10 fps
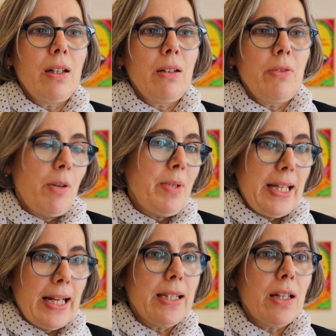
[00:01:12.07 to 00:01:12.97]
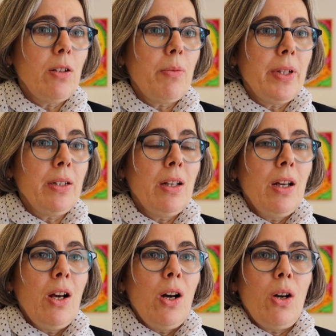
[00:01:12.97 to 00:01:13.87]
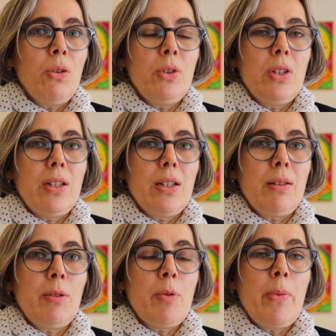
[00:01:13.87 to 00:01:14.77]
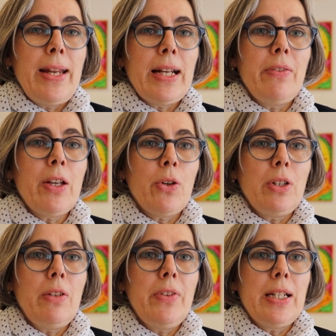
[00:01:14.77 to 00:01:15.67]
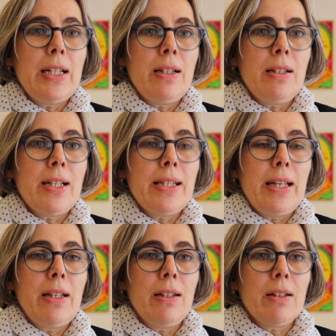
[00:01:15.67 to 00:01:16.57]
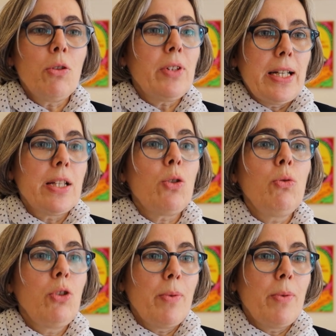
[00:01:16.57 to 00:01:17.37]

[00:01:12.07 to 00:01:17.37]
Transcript: Äh, wir haben das ernst genommen und haben überlegt, wie können wir denn das in konkretes Tun